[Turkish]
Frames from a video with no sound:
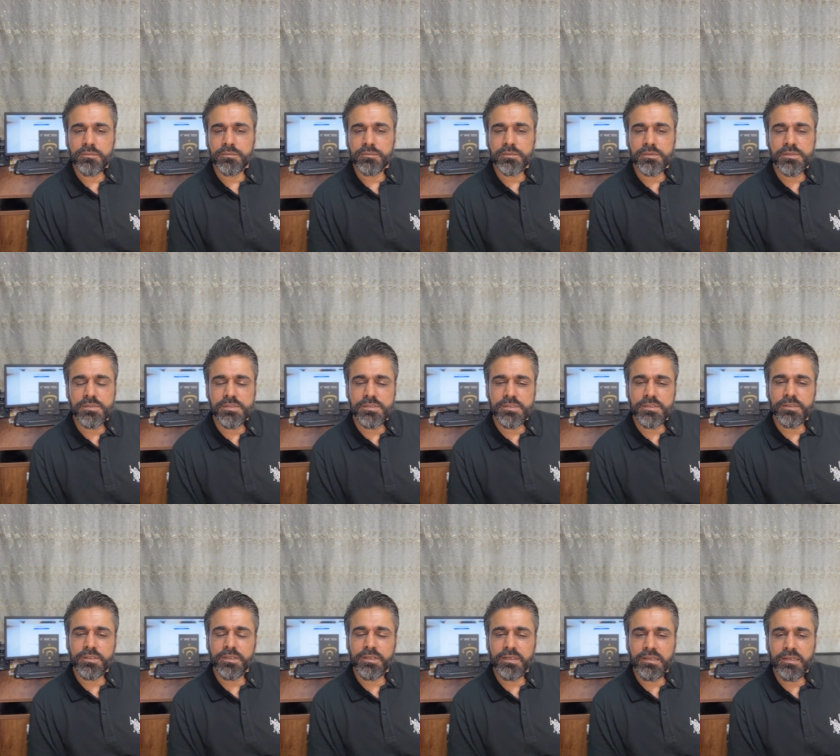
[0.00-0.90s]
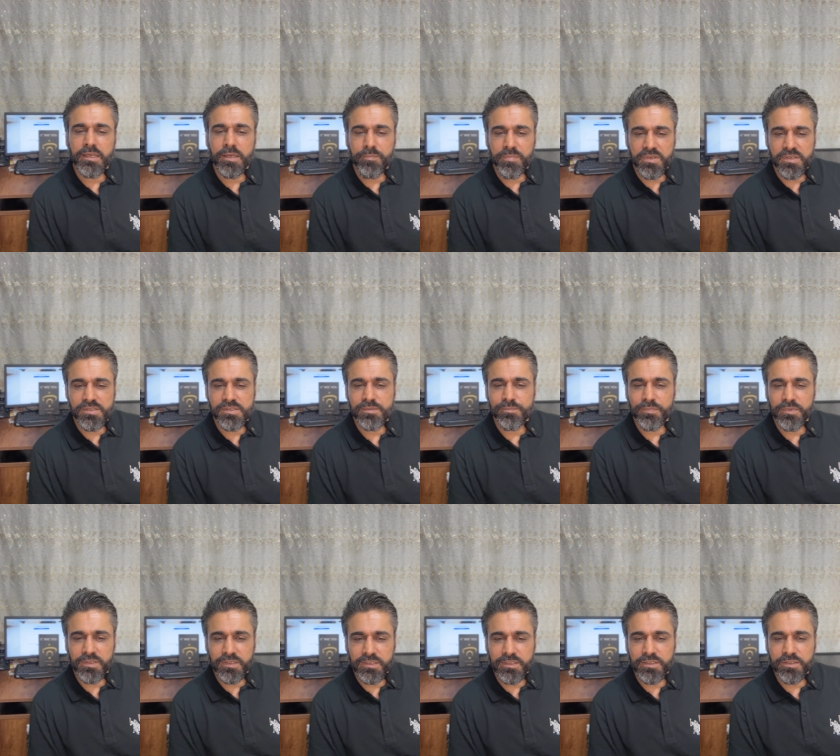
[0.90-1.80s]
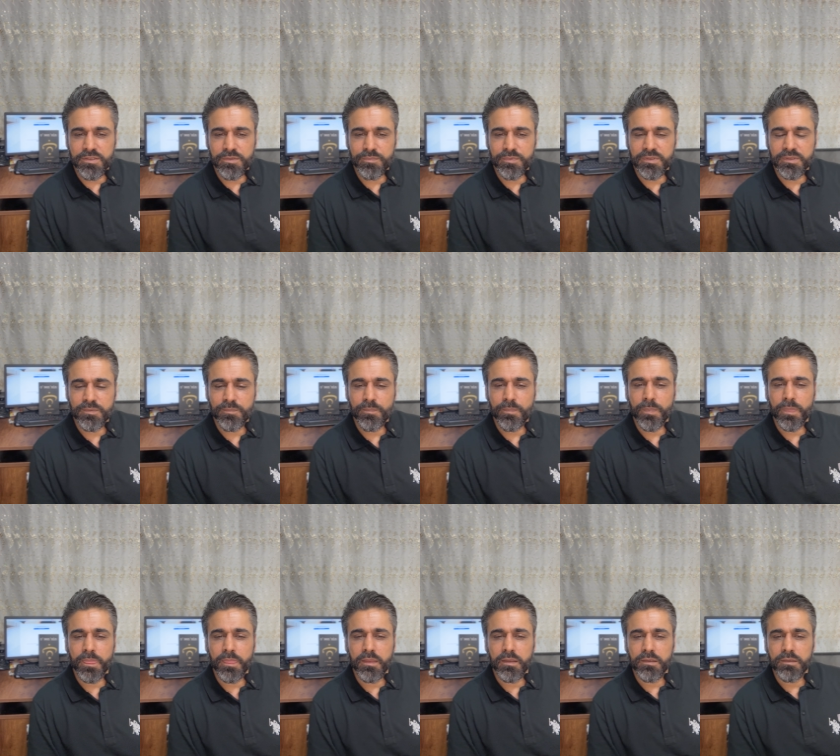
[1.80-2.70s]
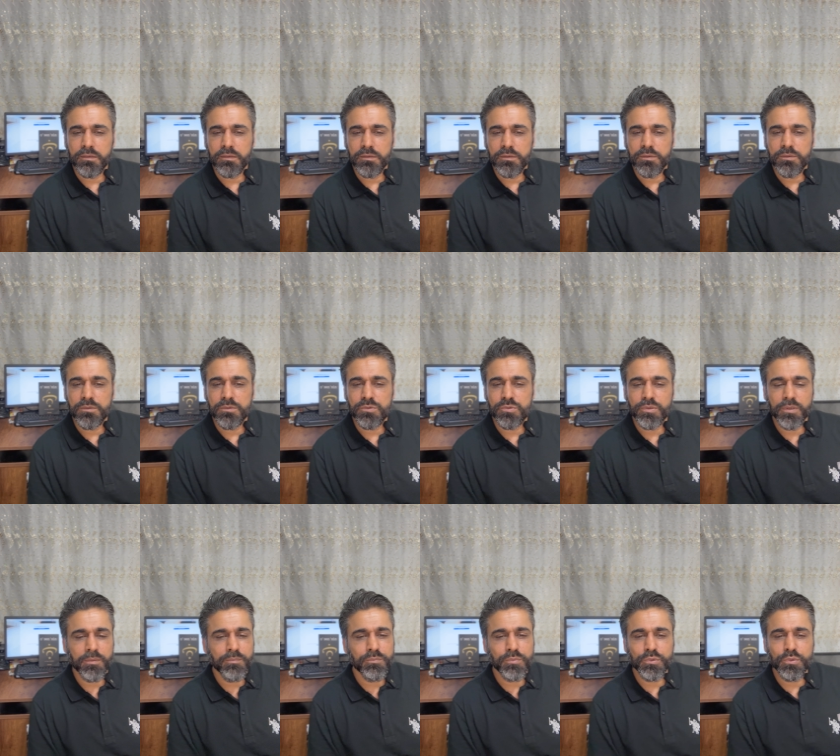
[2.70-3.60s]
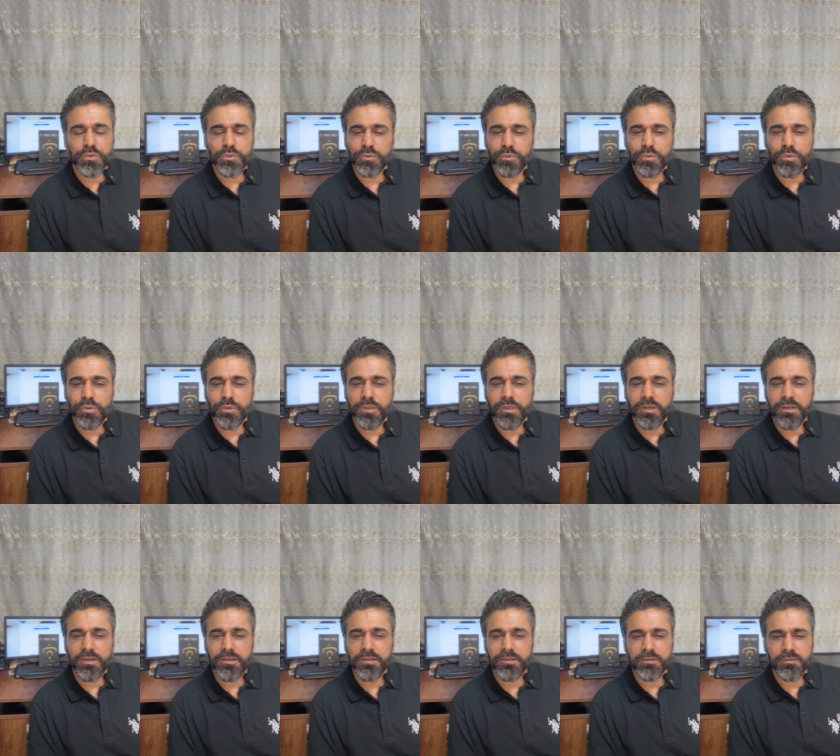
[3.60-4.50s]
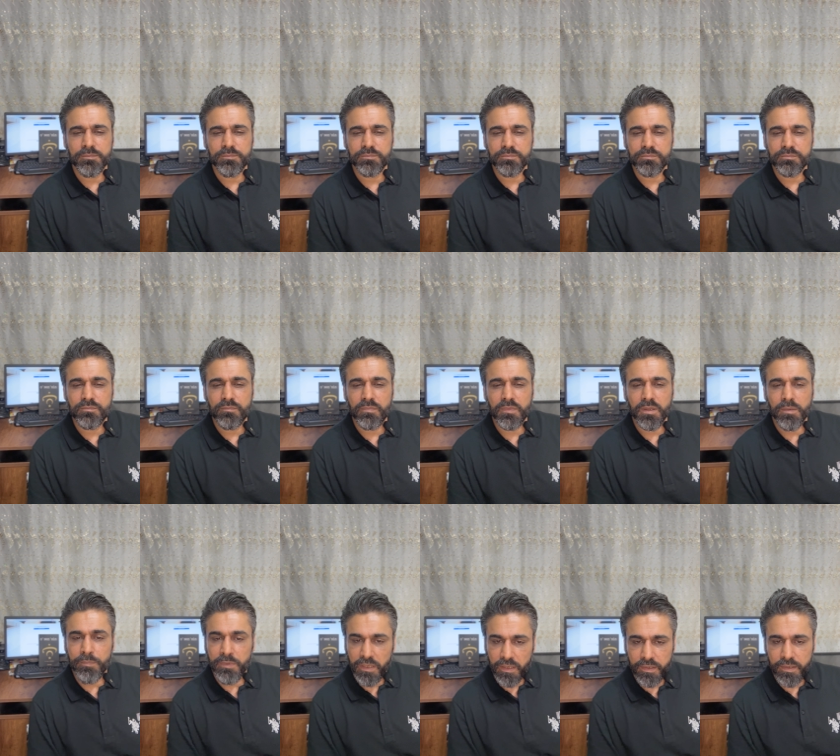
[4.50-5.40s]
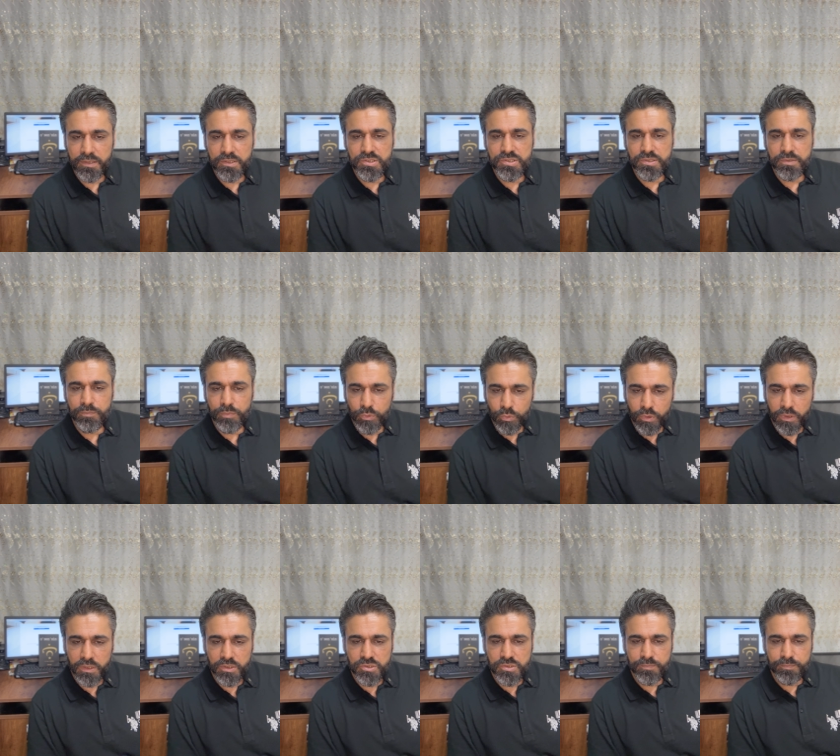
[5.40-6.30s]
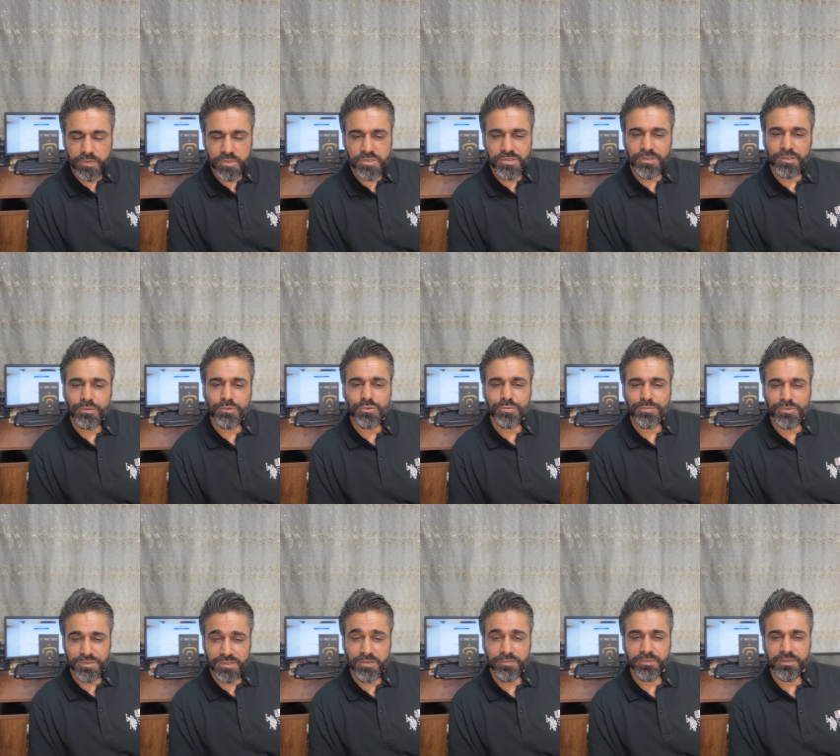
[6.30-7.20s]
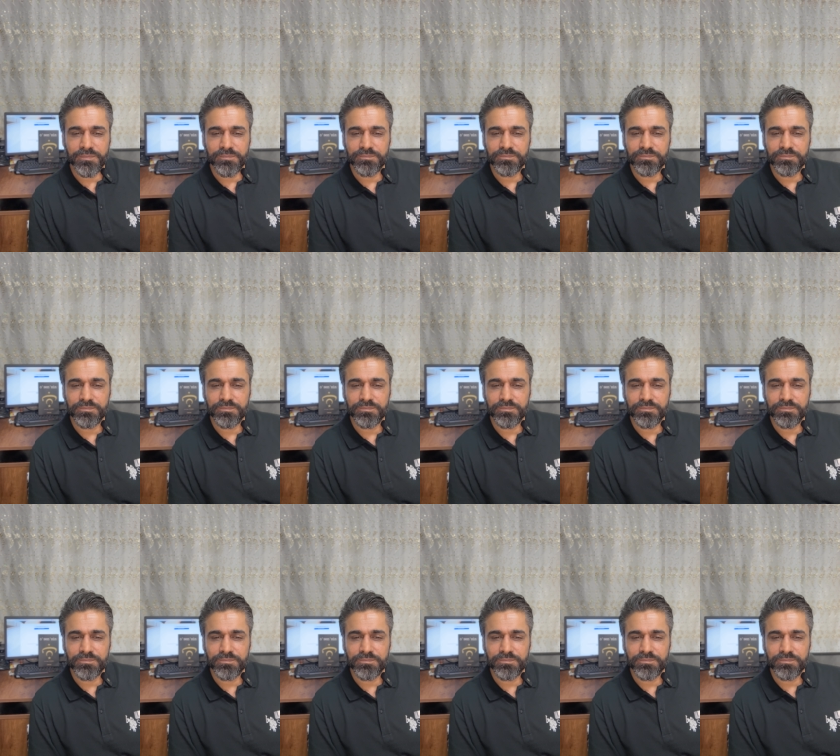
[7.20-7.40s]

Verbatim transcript: Sizin de hepinizin bildiği gibi şu an bütün dünya bir arayışın, bir uyanışın peşine düşmüş değil mi?